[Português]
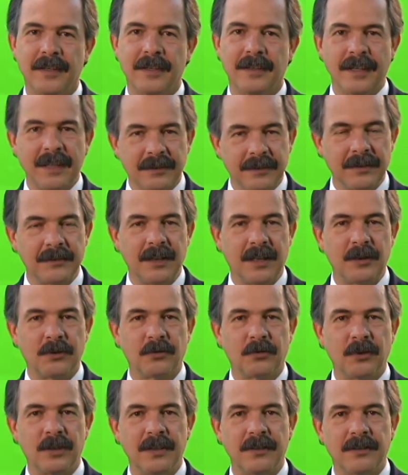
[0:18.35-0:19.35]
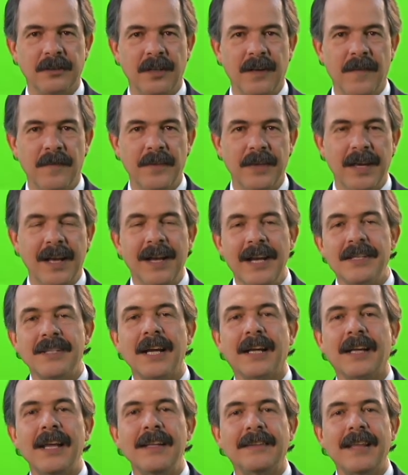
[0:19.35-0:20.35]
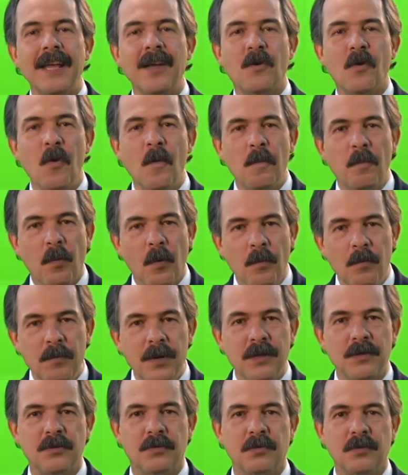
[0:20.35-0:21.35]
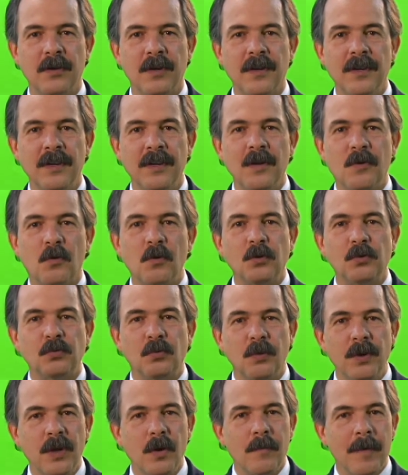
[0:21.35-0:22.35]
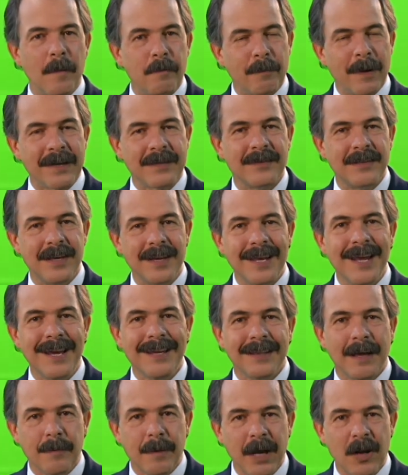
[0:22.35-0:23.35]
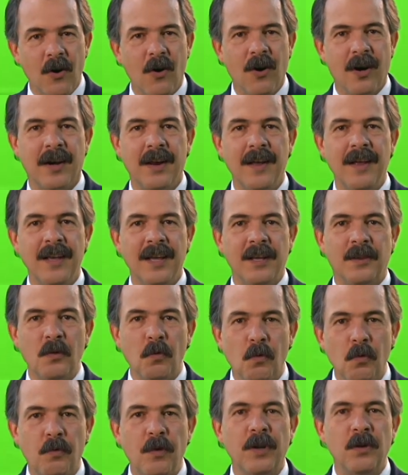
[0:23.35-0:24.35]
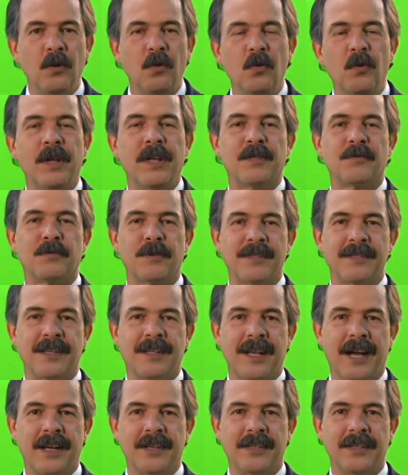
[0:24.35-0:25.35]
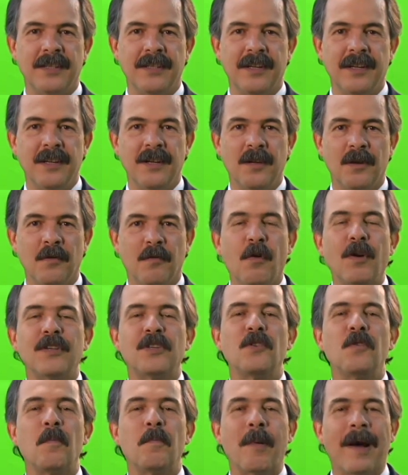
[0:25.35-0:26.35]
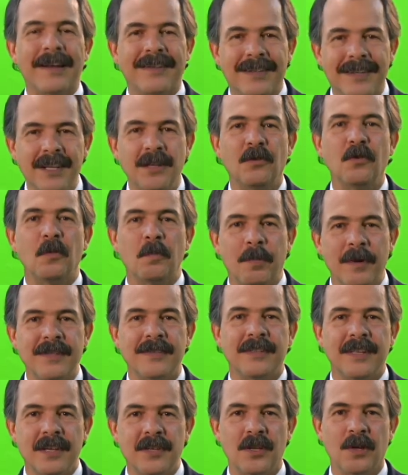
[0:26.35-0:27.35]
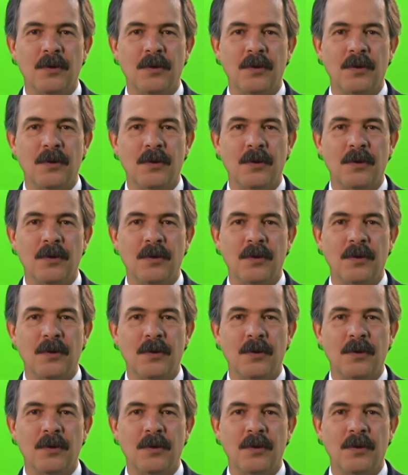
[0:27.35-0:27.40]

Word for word: Nestas eleições, eleja quem tem compromisso em construir uma parceria ainda melhor entre o governo Lula e a sua cidade. Vote no partido do presidente